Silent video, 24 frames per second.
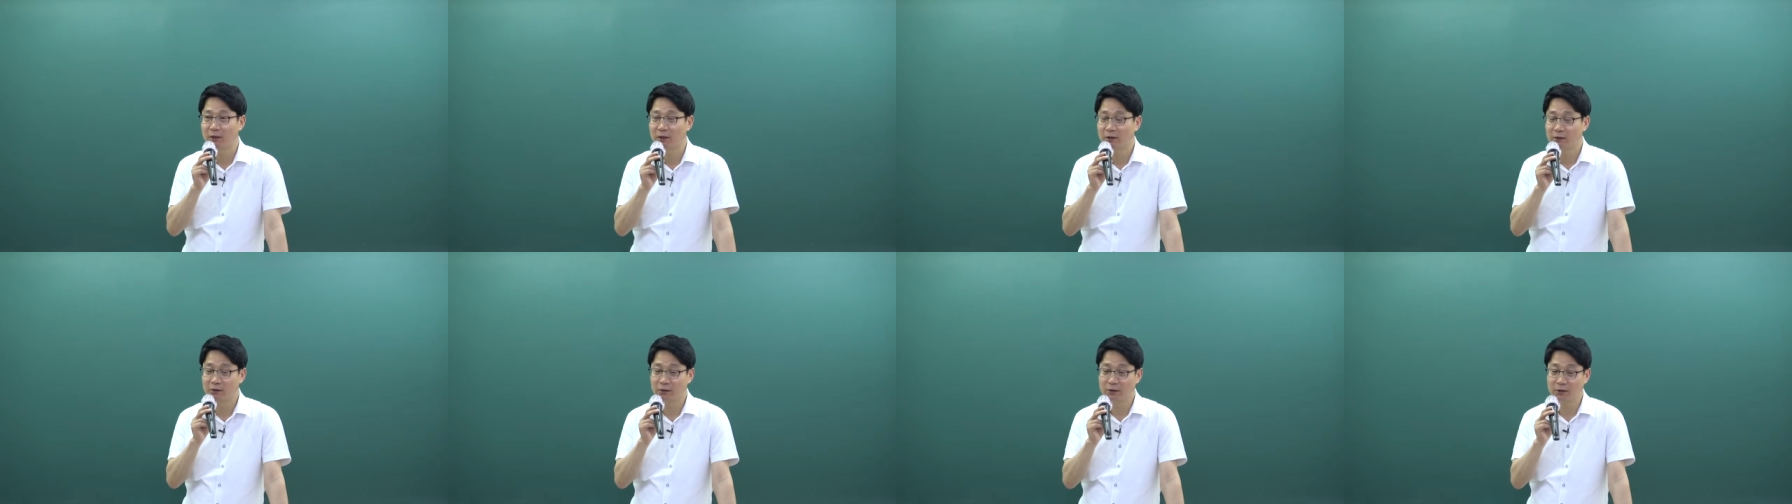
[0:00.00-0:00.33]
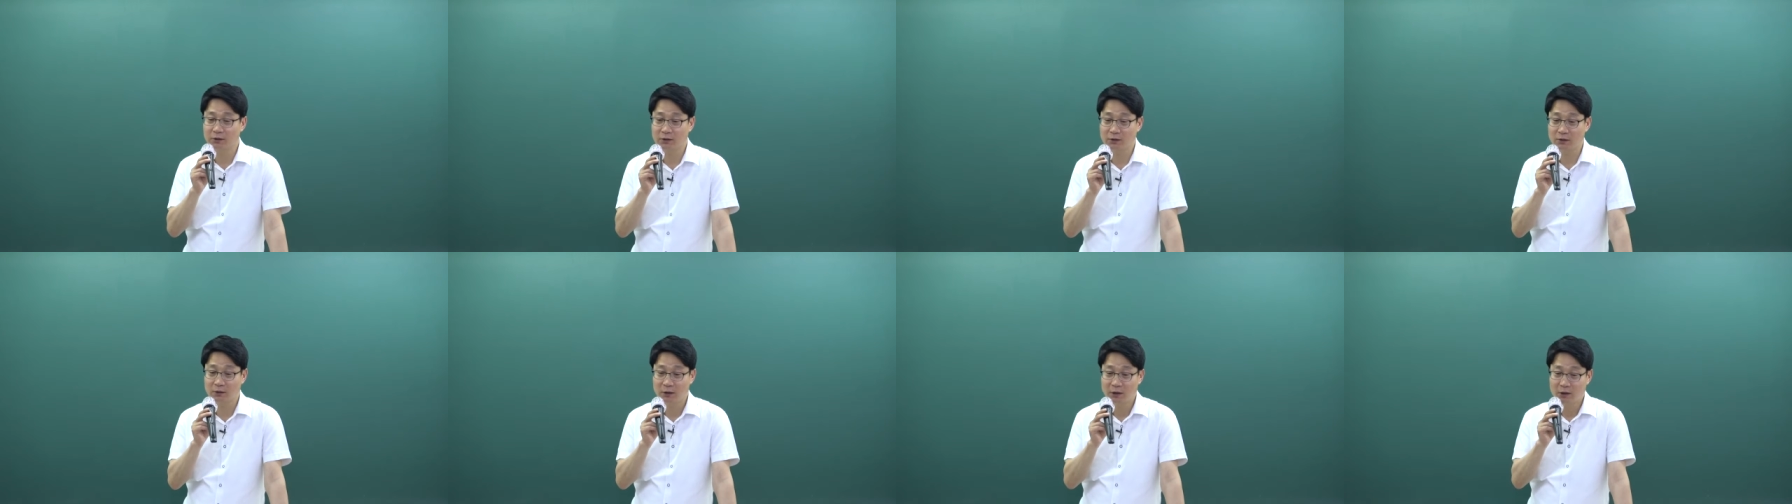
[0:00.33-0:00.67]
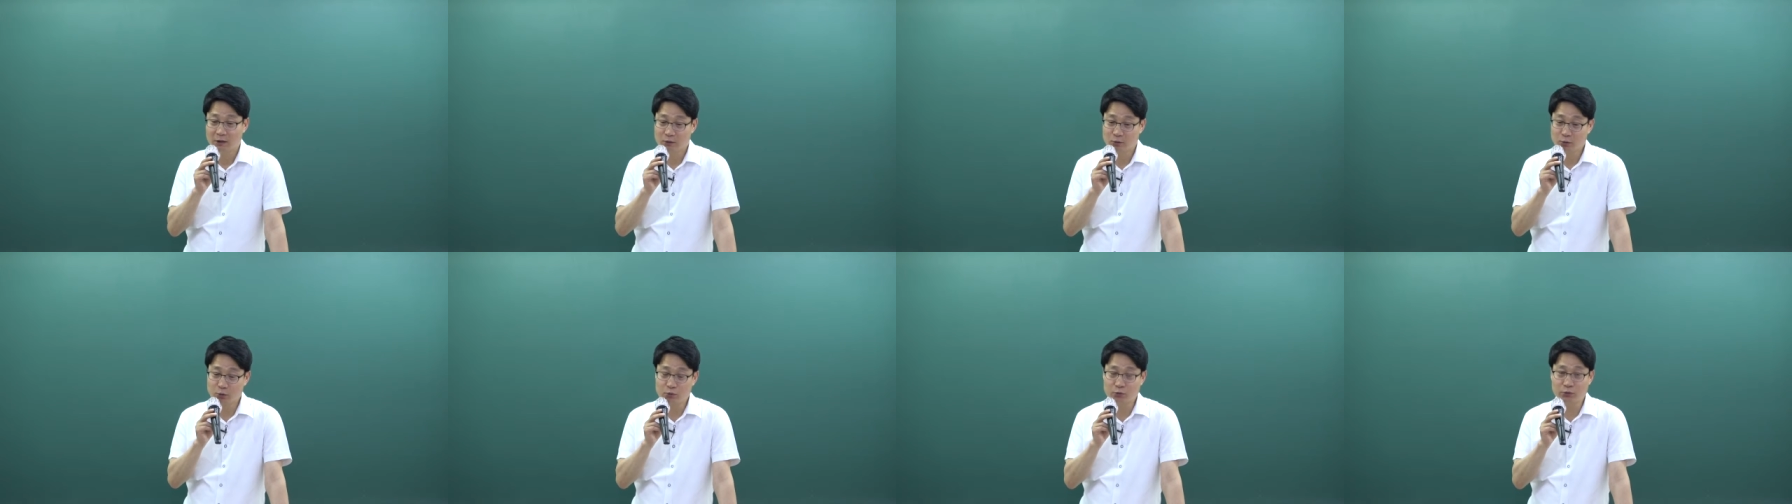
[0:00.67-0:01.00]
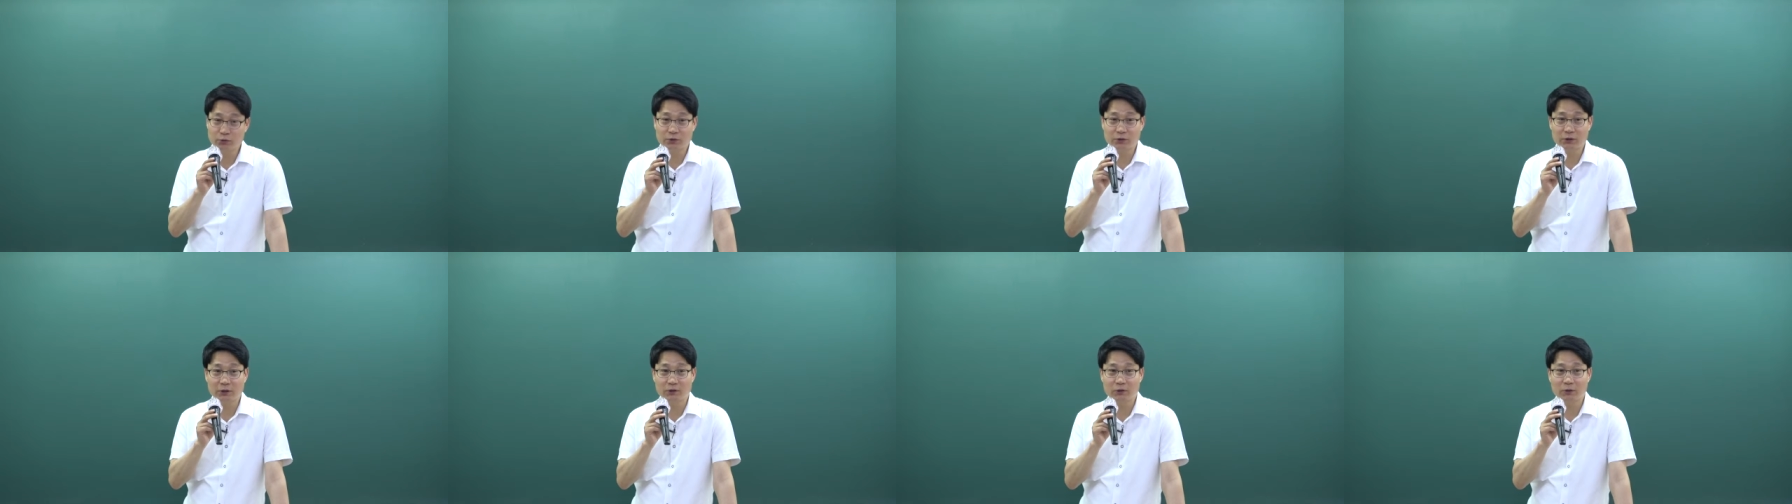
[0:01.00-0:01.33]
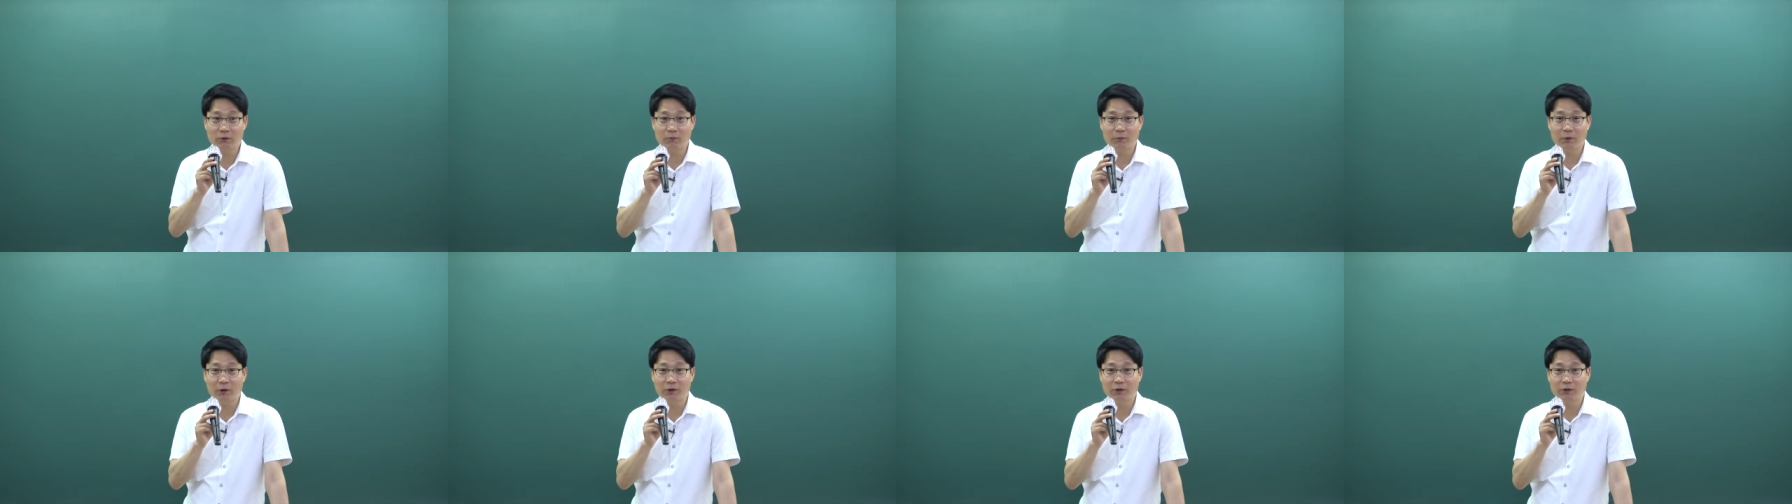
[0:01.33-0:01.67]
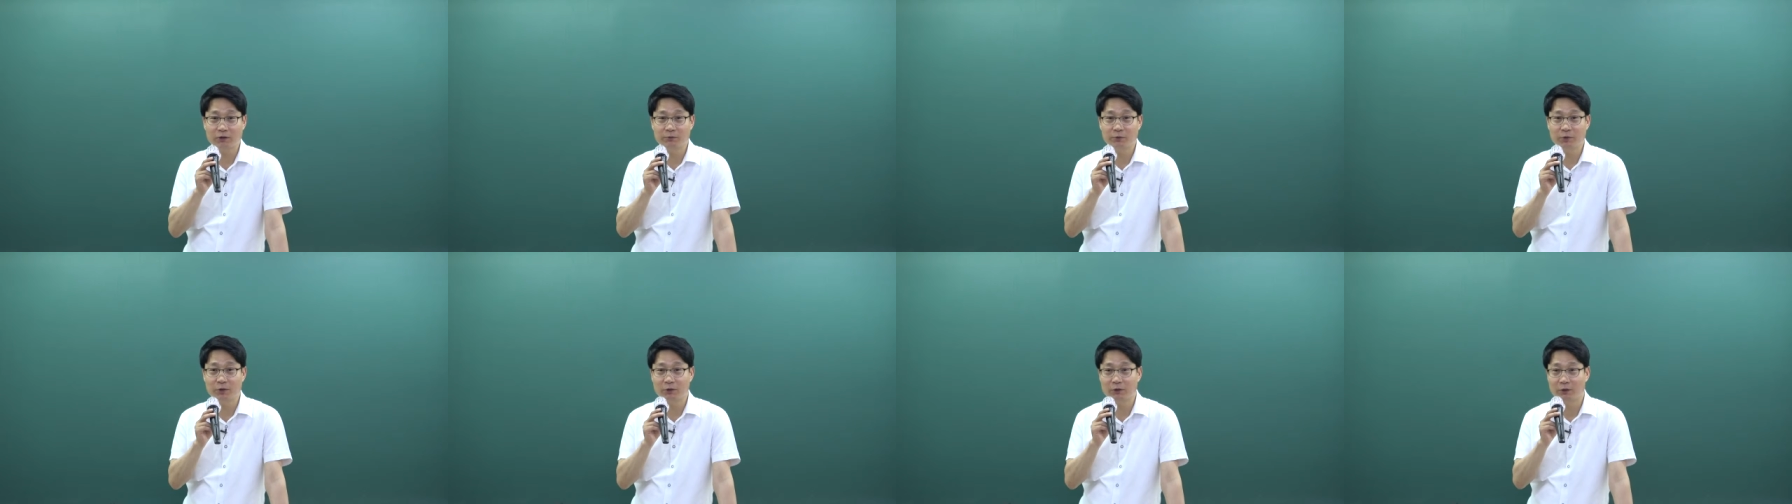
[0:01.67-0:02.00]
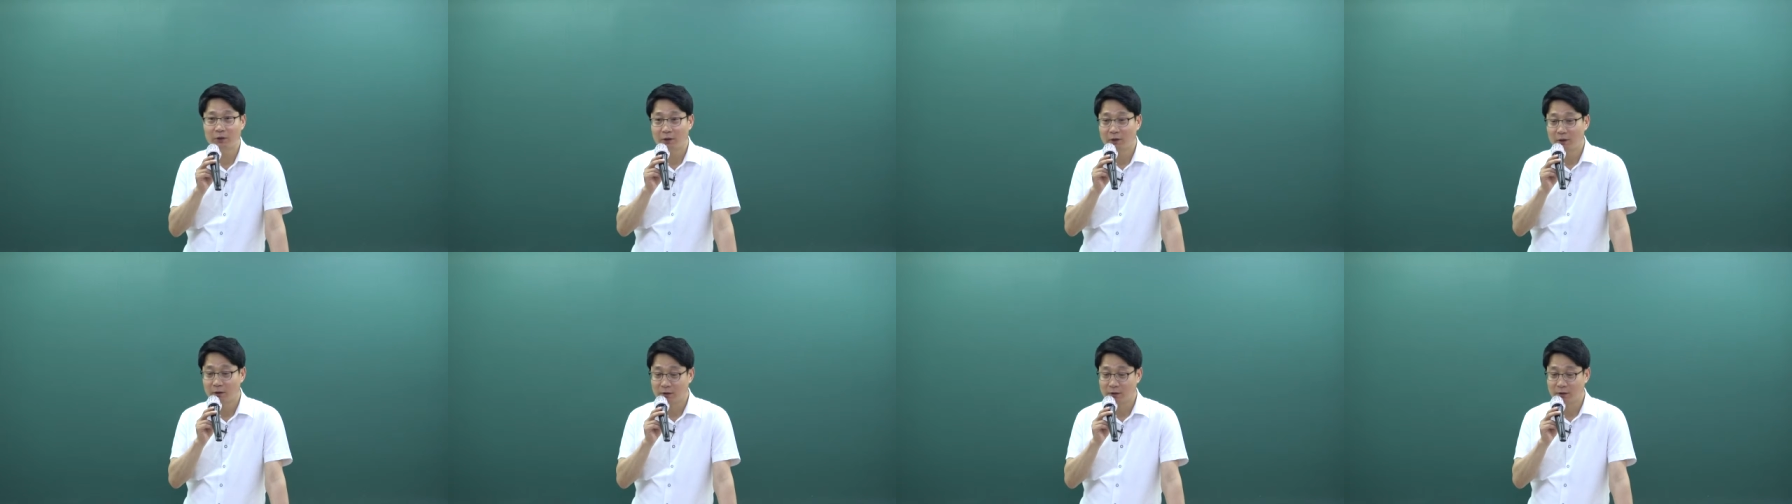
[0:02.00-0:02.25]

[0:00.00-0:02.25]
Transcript: 그러니까 소득세 천만 원이면